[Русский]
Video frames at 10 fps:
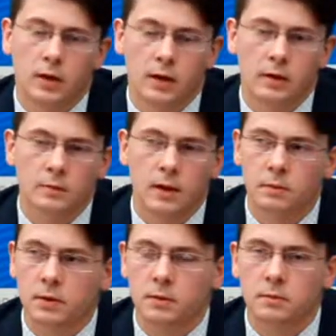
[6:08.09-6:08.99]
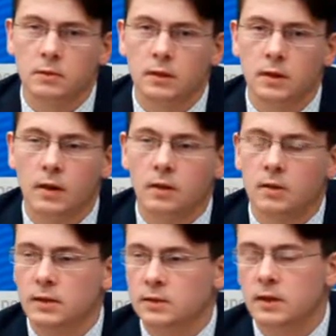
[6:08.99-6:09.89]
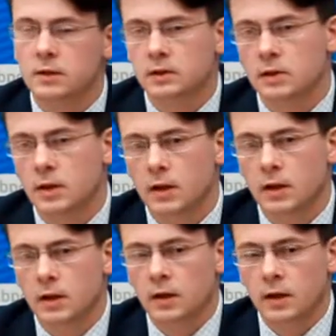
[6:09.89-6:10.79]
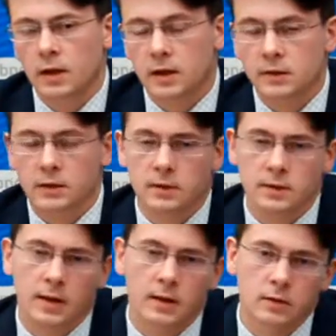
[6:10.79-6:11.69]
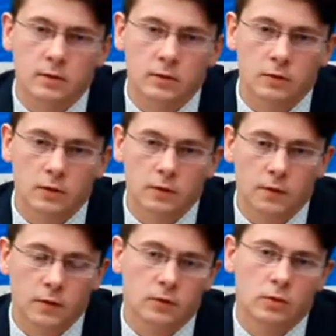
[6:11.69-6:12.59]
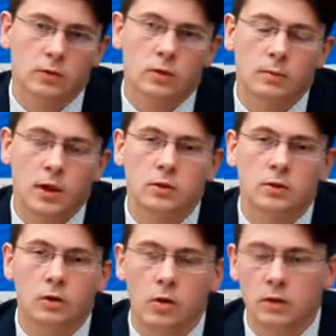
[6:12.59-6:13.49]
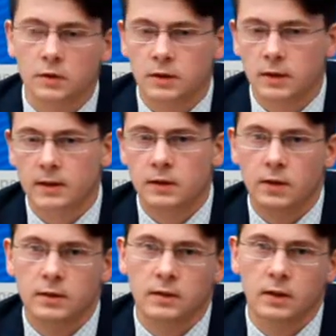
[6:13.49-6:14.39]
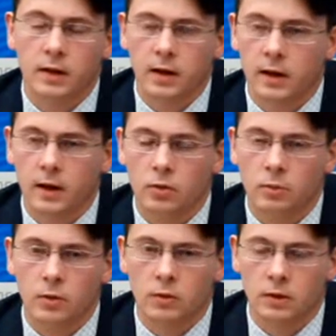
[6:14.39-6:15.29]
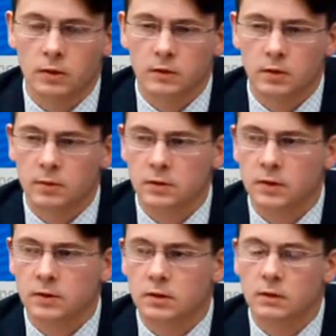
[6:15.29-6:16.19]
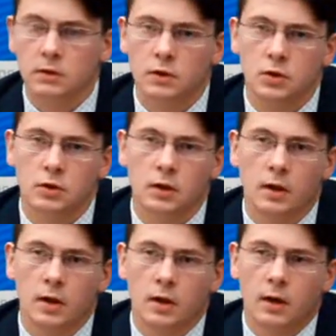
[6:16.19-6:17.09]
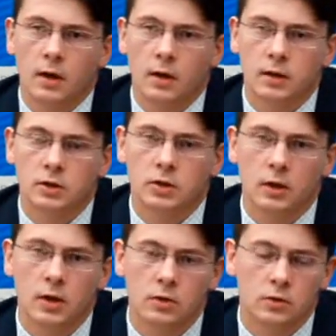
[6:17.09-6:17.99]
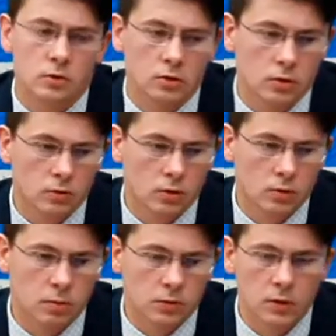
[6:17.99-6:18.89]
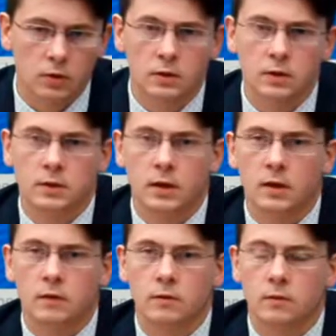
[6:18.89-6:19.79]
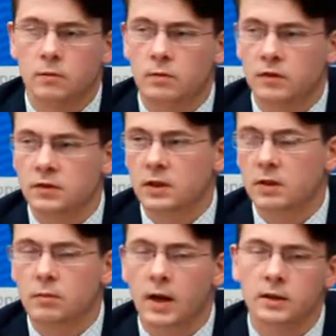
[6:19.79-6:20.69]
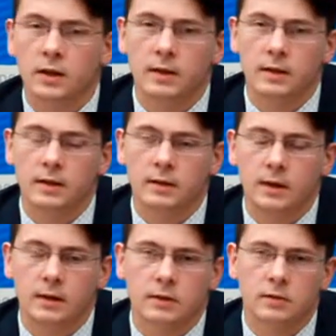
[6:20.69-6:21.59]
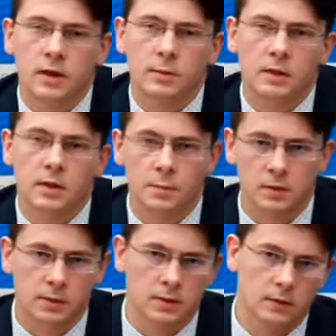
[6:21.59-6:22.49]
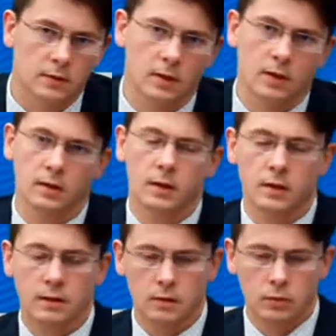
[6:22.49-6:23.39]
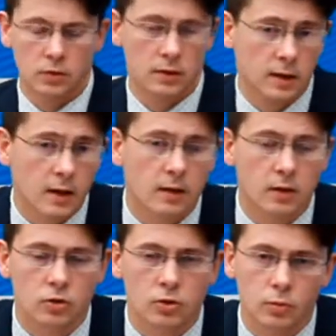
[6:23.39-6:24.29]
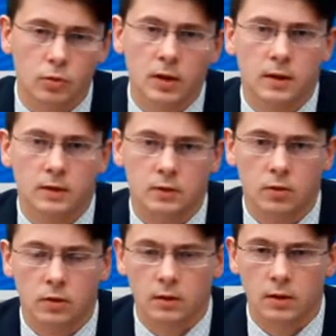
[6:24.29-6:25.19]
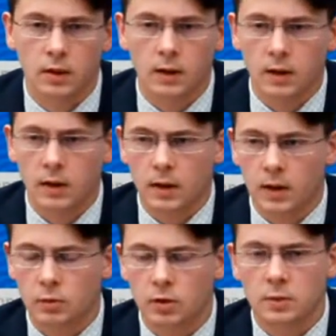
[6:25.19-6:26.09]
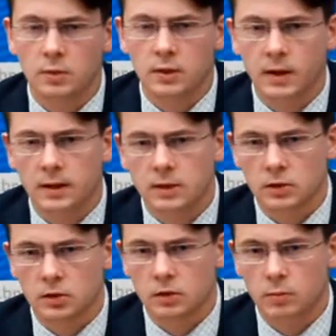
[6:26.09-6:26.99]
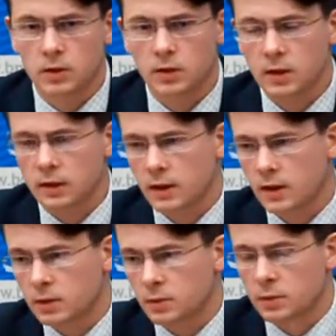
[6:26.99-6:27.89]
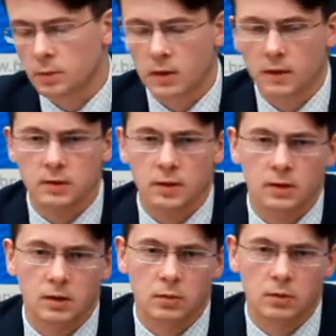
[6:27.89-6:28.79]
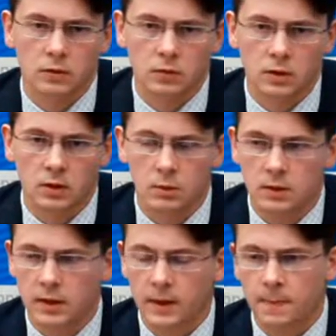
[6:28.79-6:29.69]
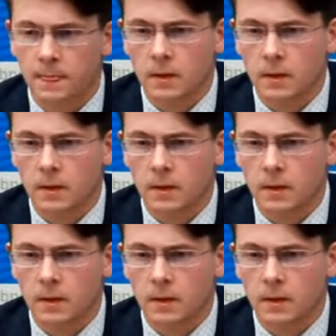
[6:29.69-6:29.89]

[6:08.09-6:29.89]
И как, как бы там ни казалось, развитие социальной инфраструктуры малого города всегда завязано на экономику. Это взаимосвязанные вещи – а, к сожалению, существует серьезное настроение во всех малых и так называемых неперспективных городах у населения на то, чтобы уехать из города. А, многим не нравится жить в малых городах, они перебираются ради работы в другие места.